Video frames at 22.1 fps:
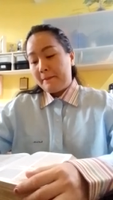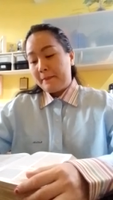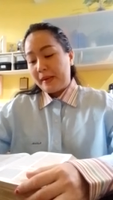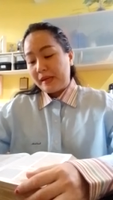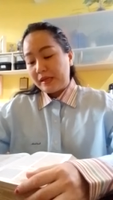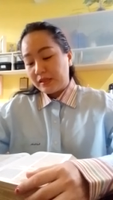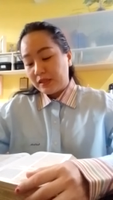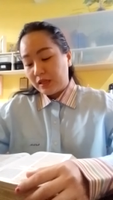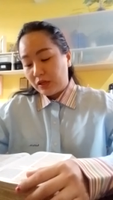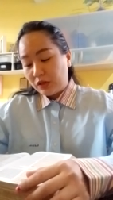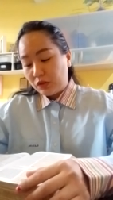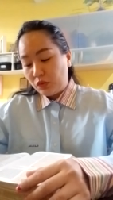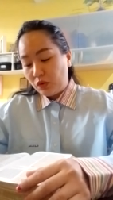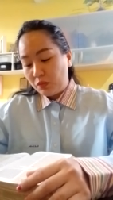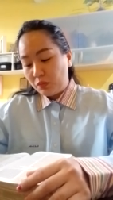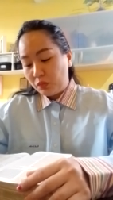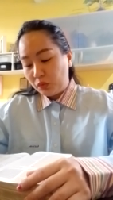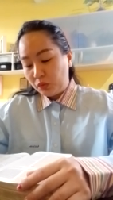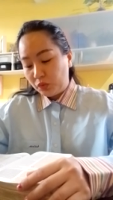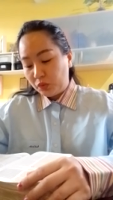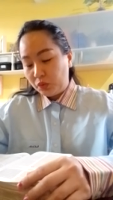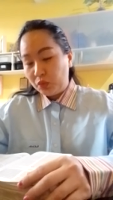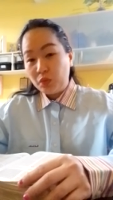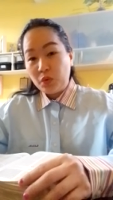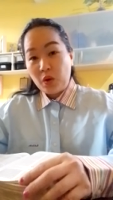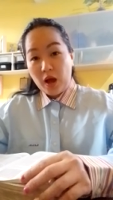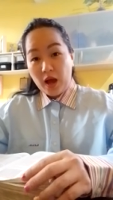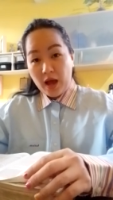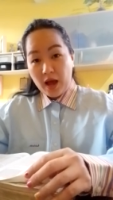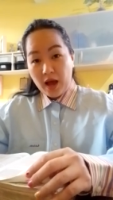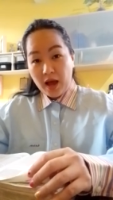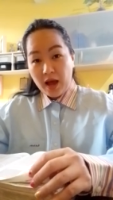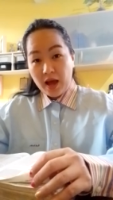pasal 22
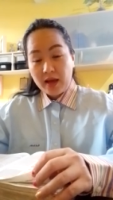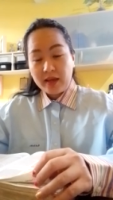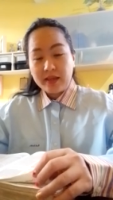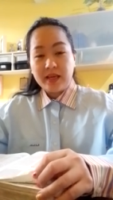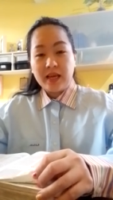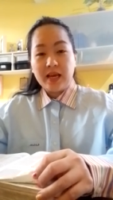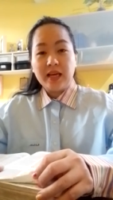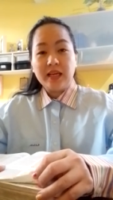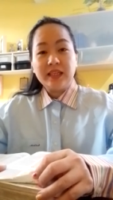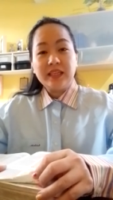ya